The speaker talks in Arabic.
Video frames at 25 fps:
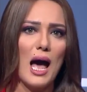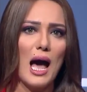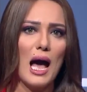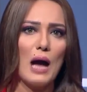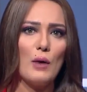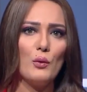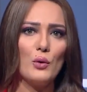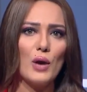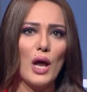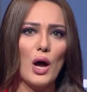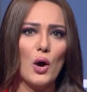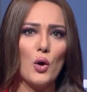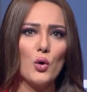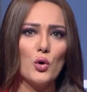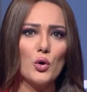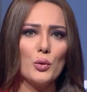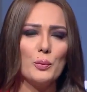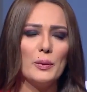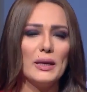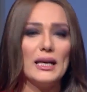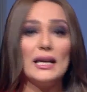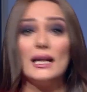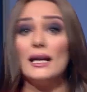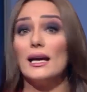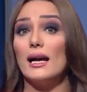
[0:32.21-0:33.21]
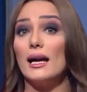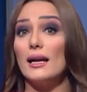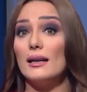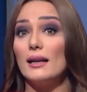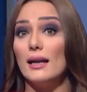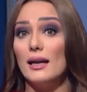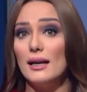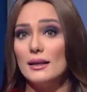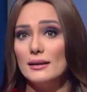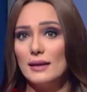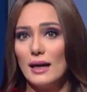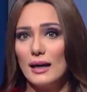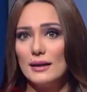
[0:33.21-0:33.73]
حول قرب
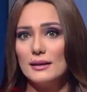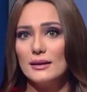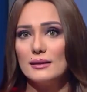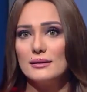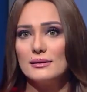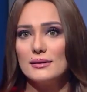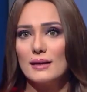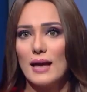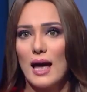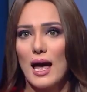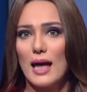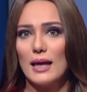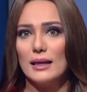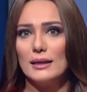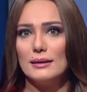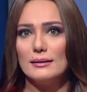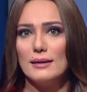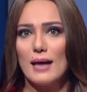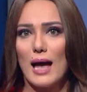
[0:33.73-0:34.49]
الإعلان عن انتهاء